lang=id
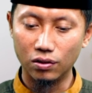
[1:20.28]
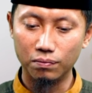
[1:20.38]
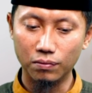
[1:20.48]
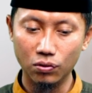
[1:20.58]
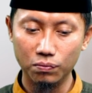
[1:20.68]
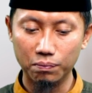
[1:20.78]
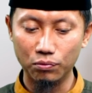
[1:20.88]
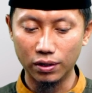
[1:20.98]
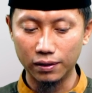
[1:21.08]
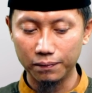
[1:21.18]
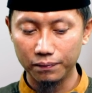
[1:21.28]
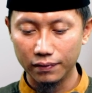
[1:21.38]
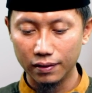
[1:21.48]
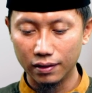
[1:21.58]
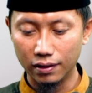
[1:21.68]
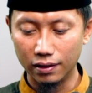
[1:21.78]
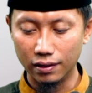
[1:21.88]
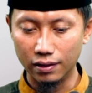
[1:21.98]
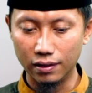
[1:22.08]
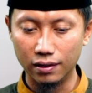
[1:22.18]
kalau mau membuat
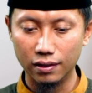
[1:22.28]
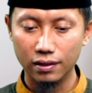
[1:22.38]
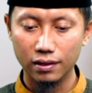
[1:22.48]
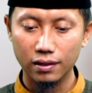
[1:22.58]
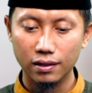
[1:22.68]
eh,